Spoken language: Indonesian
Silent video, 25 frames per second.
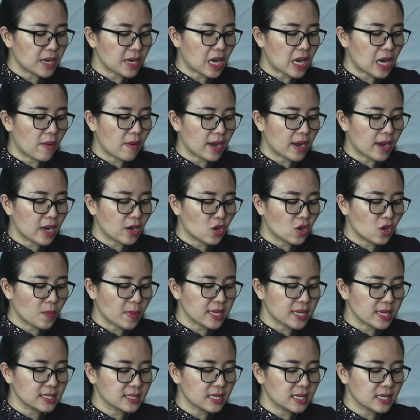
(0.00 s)
penawaran
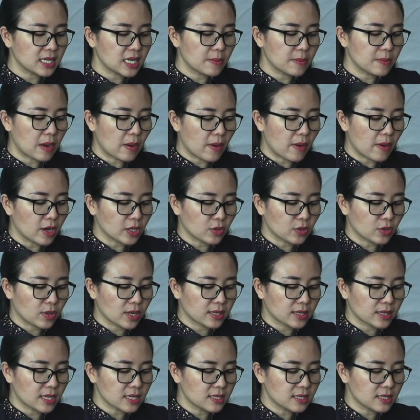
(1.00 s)
domestik di bawah
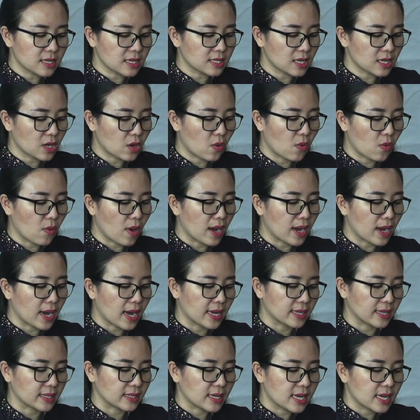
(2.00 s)
otoritas jasa
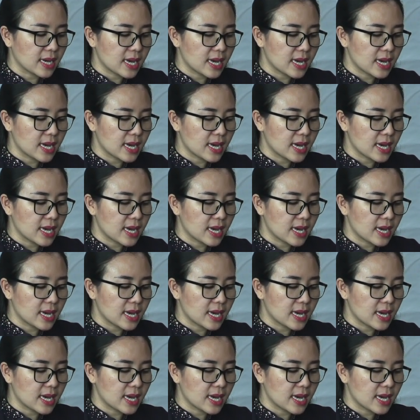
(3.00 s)
keuangan,